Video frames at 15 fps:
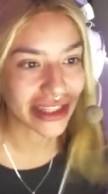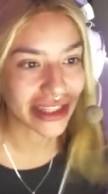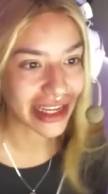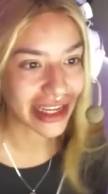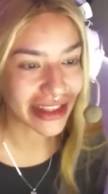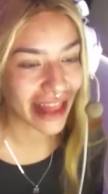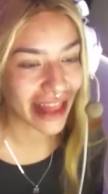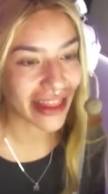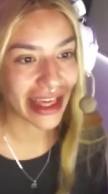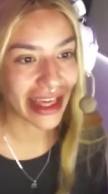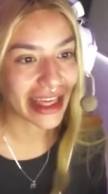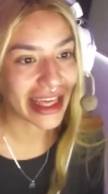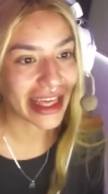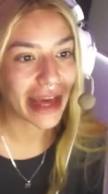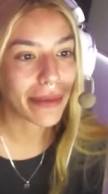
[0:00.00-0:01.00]
trata
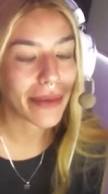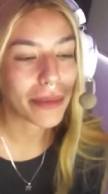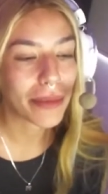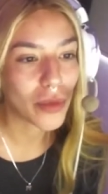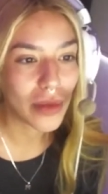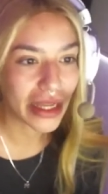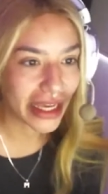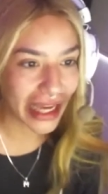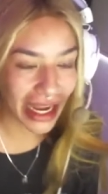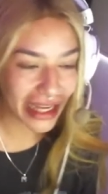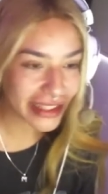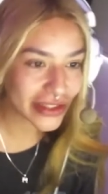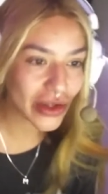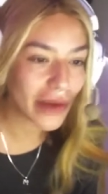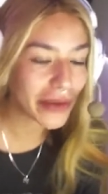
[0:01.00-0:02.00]
de que va a publicar.
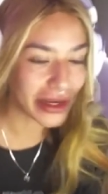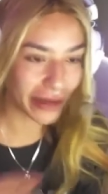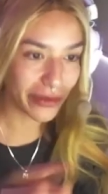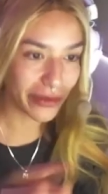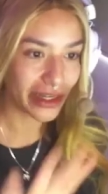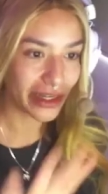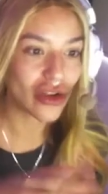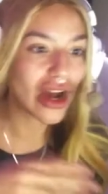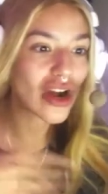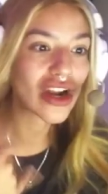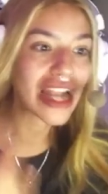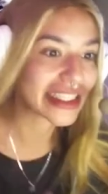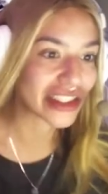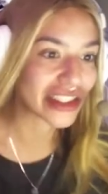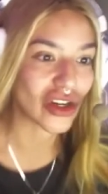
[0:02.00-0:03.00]
a ver, a ver, no hago
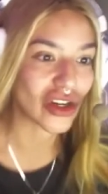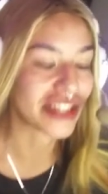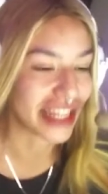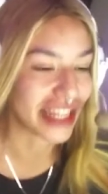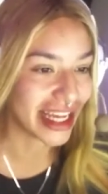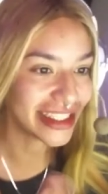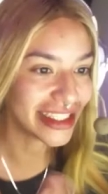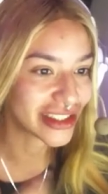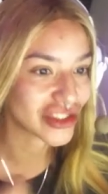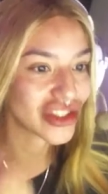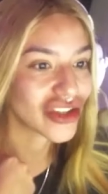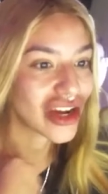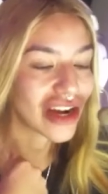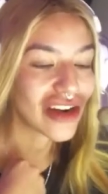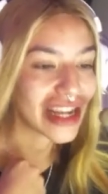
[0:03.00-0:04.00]
las cosas. Yo
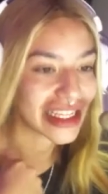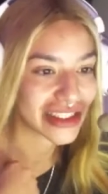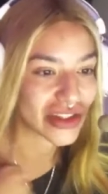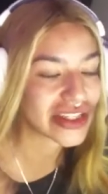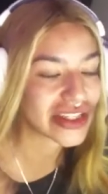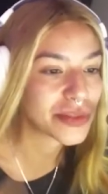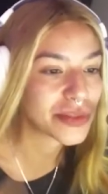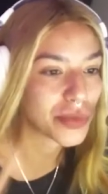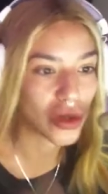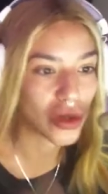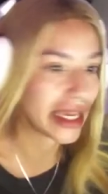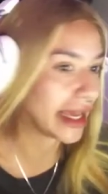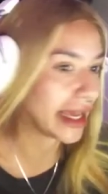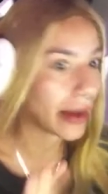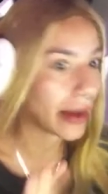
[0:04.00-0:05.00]
no hago las cosas
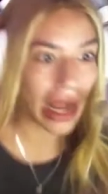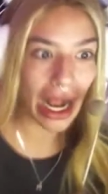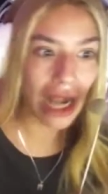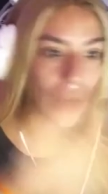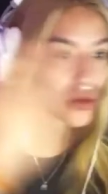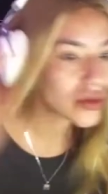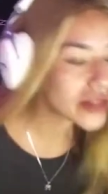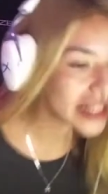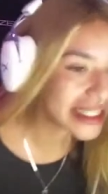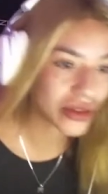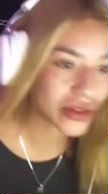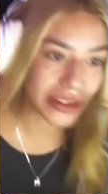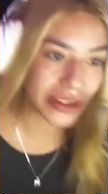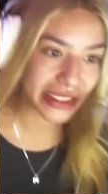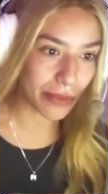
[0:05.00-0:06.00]
porque algún día
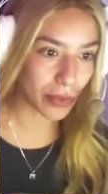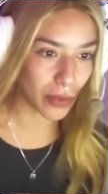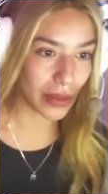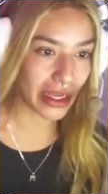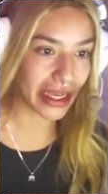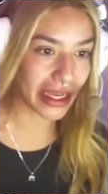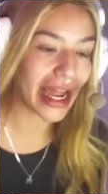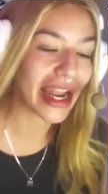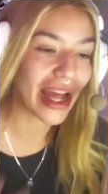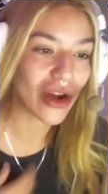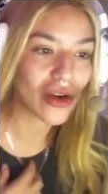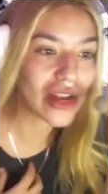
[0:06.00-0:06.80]
tú vas a publicar. Hago